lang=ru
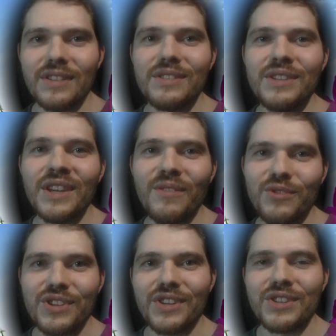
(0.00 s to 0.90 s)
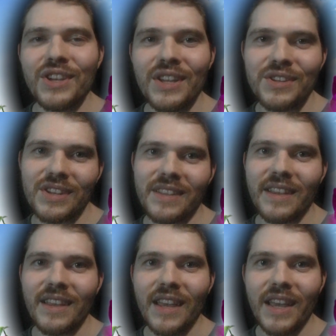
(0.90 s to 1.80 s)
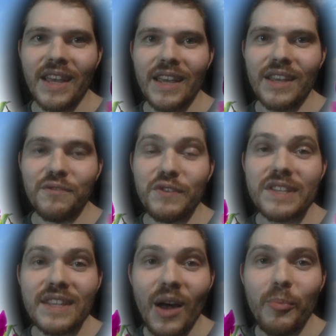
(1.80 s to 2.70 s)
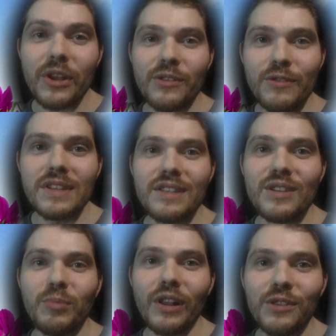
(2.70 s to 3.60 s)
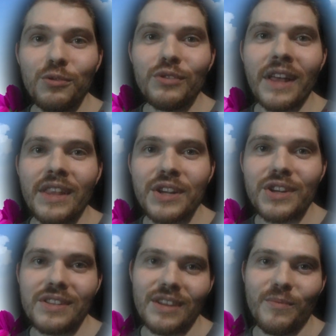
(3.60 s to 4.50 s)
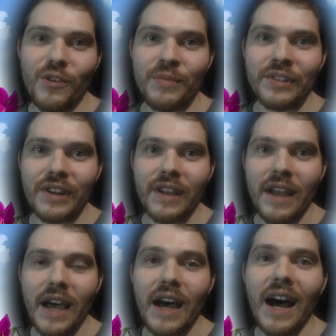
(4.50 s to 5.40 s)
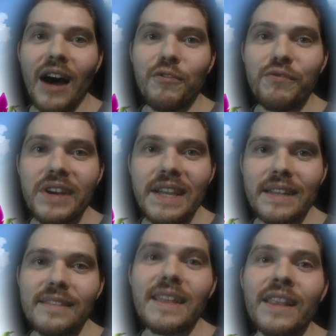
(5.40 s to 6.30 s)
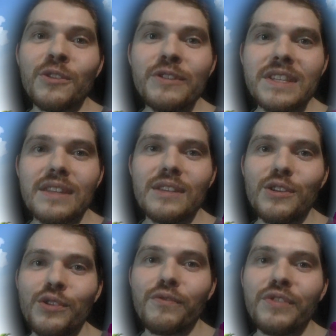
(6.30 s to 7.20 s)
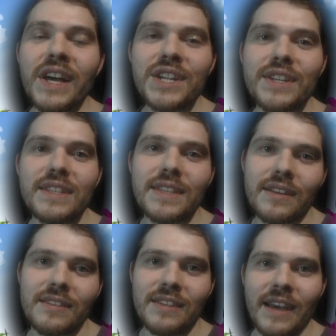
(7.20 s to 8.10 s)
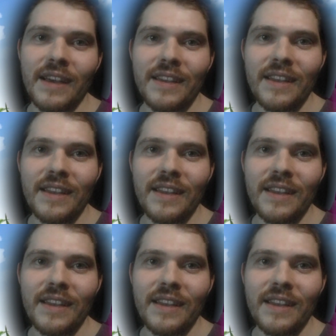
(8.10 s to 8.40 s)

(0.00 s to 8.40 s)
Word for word: девушки, женщины, весна приносит теплоту на наши термометры, а вы доносите ее в наши сердца.